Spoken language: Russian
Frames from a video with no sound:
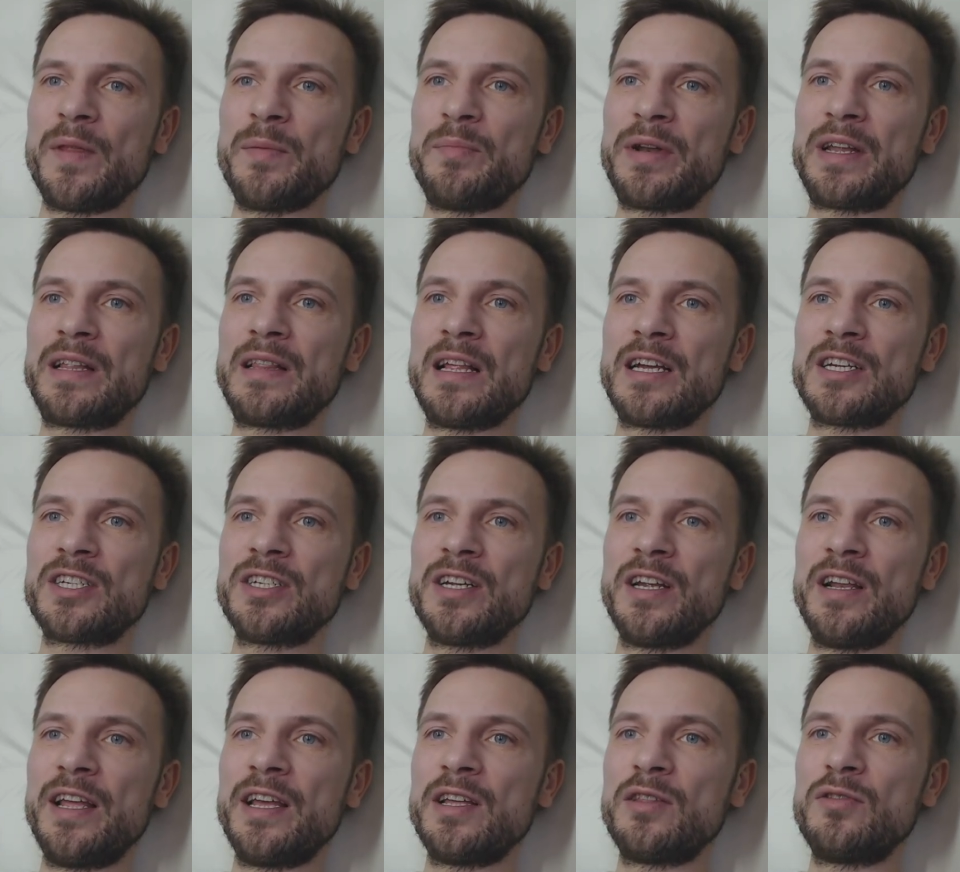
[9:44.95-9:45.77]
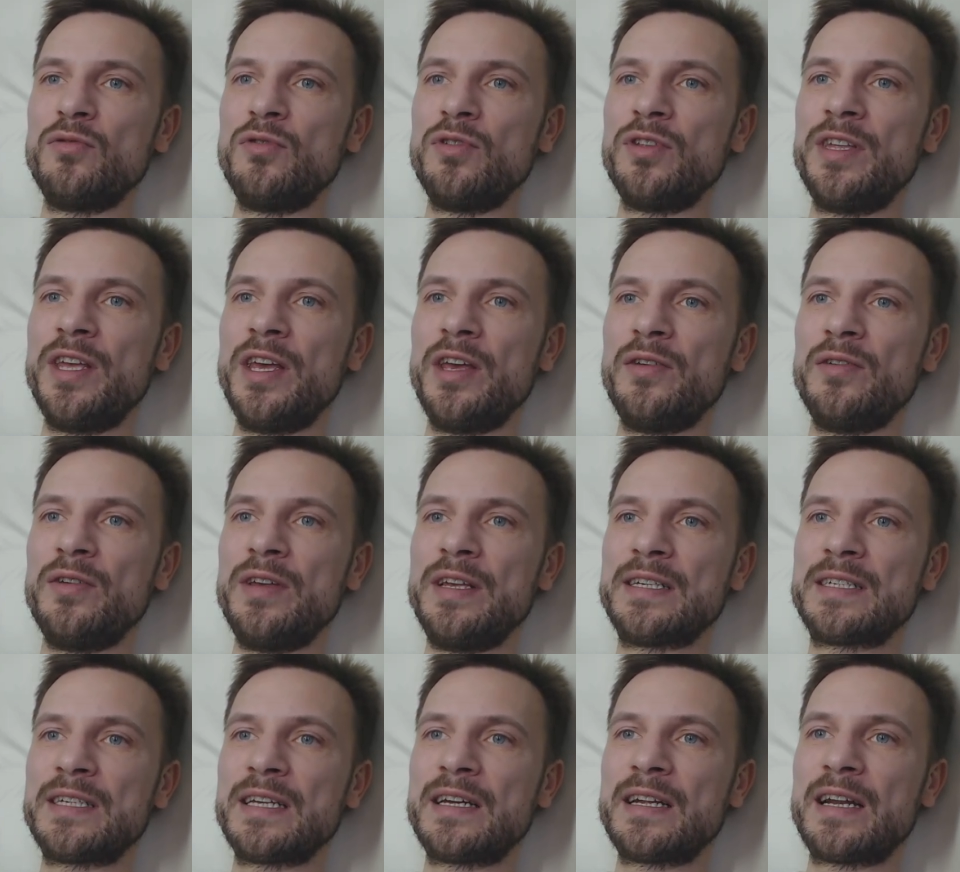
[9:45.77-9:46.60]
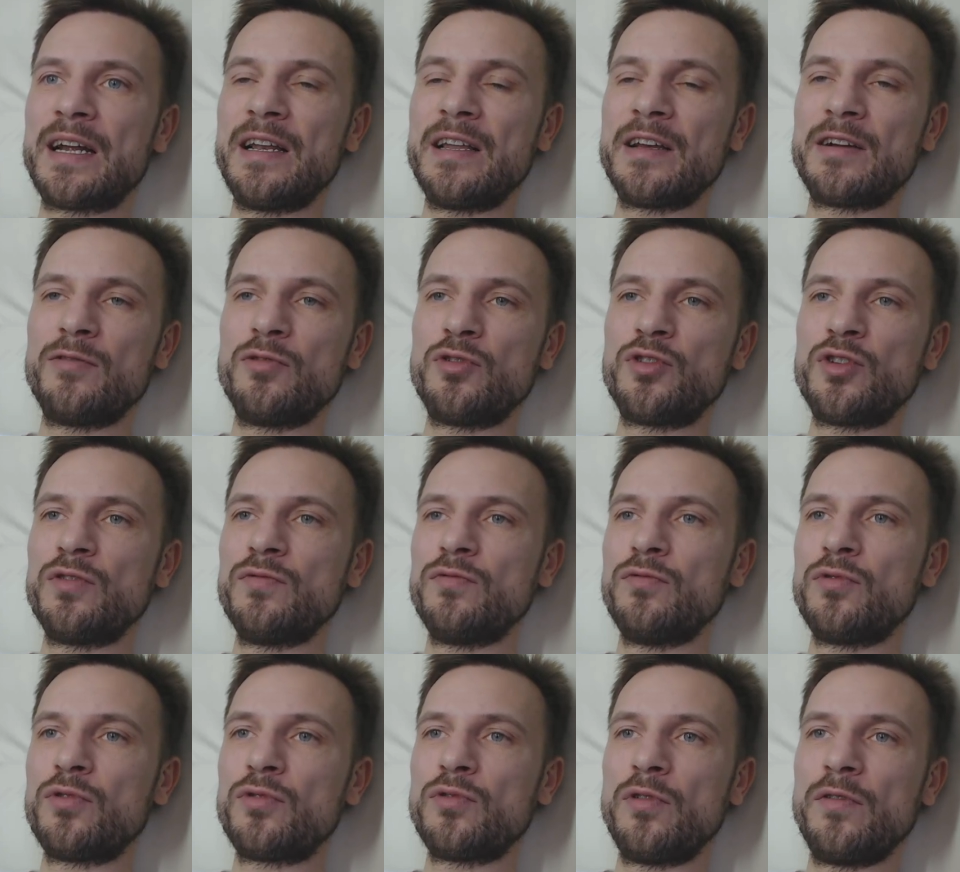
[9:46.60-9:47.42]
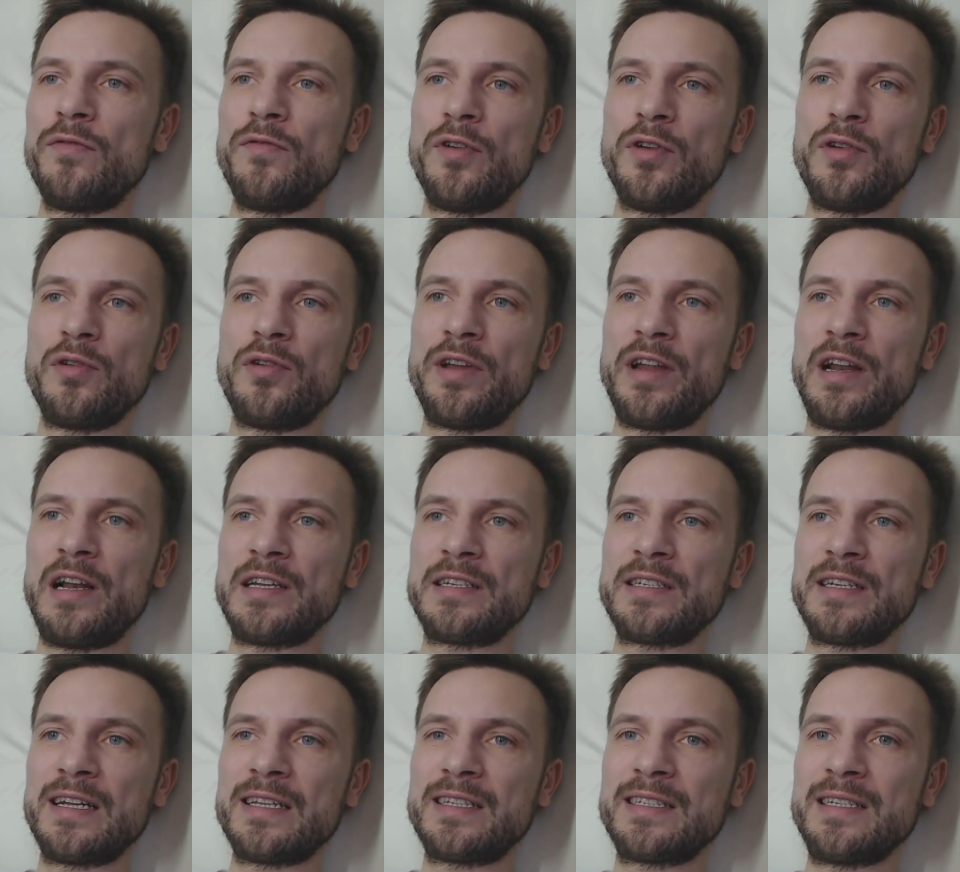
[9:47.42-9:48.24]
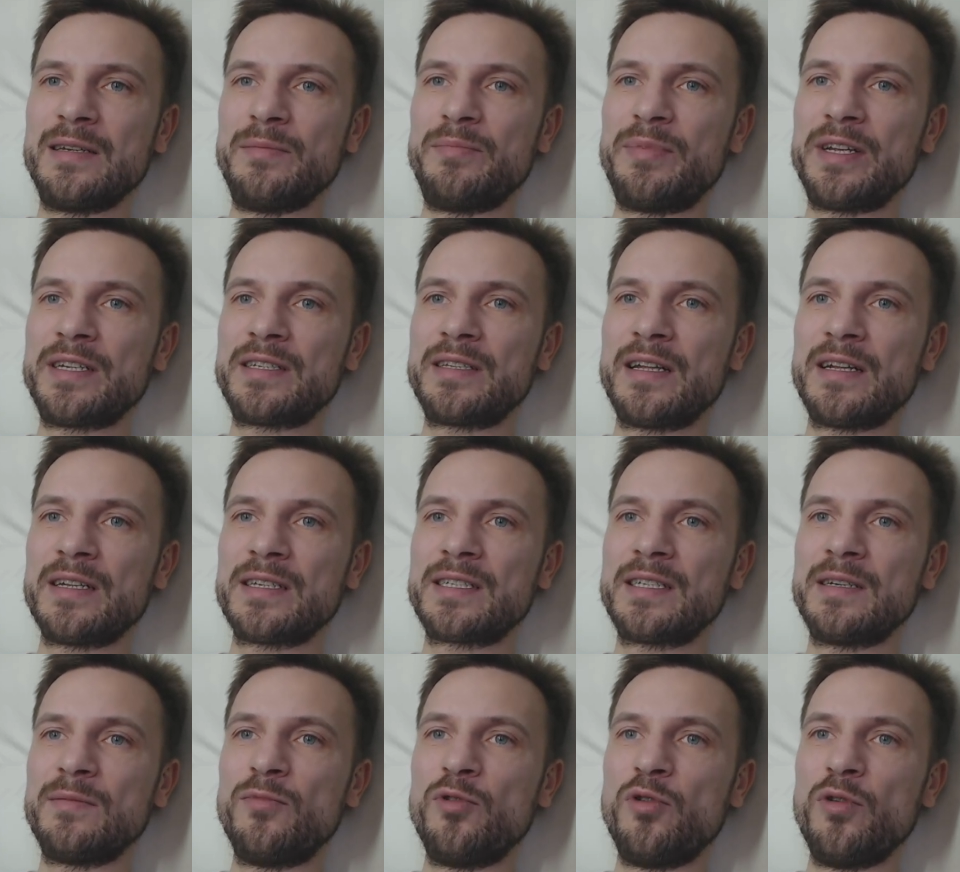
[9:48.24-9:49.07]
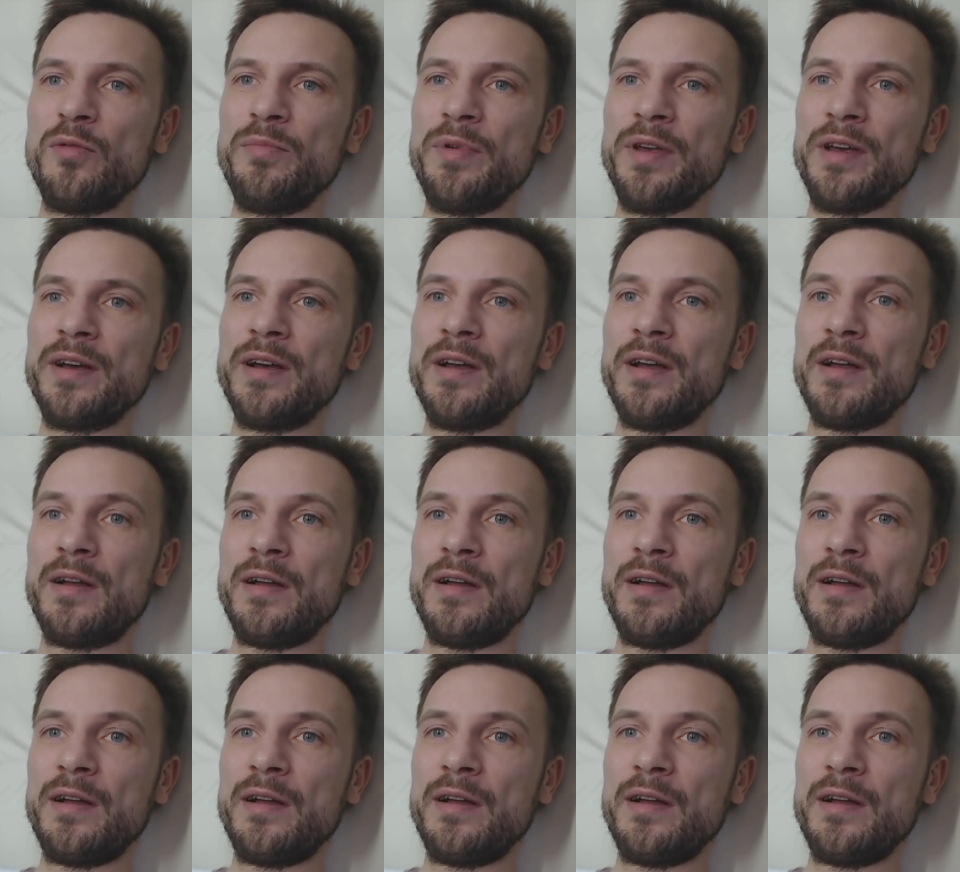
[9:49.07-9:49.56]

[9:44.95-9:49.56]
предложили эту идею и сыграли ключевую роль в ее реализации, признался Моби.